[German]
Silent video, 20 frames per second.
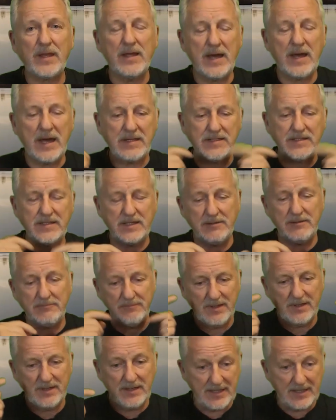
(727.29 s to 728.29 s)
hat
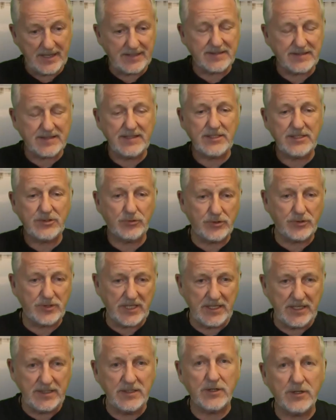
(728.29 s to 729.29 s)
ja letztlich
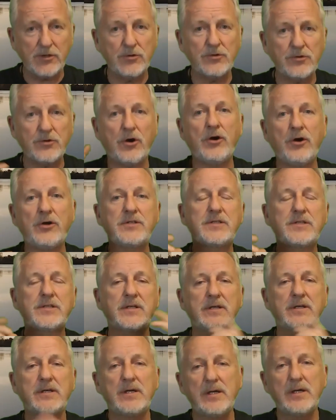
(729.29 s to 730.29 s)
durch innere und
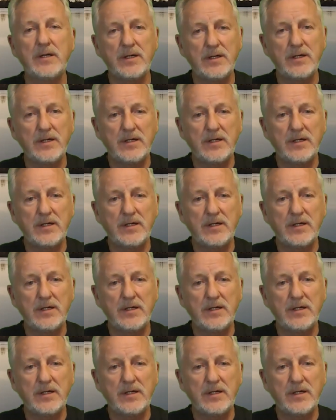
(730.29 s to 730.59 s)
äußere